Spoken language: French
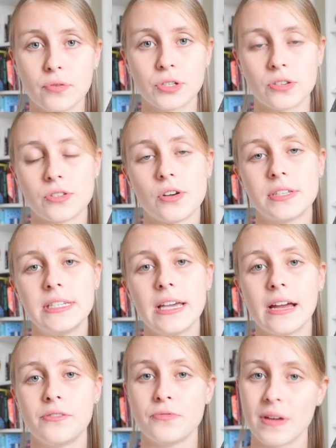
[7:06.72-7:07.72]
pour s'en
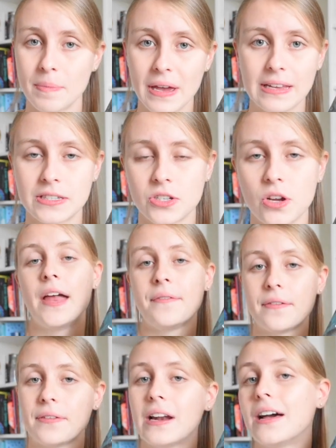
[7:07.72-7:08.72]
sortir, elle ne va pas être seule, elle
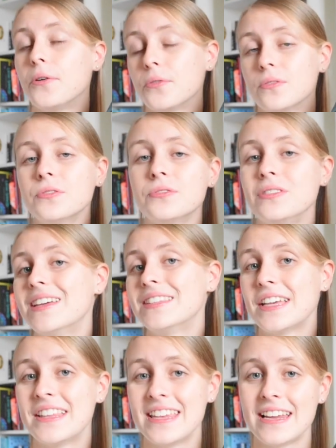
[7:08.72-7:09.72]
va faire la rencontre de
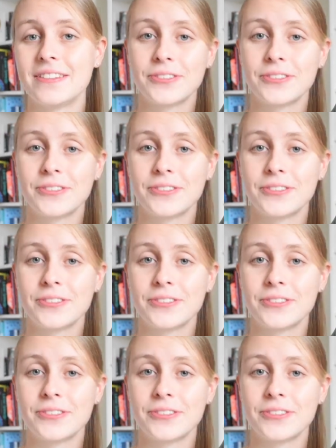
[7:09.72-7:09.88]
Nathaniel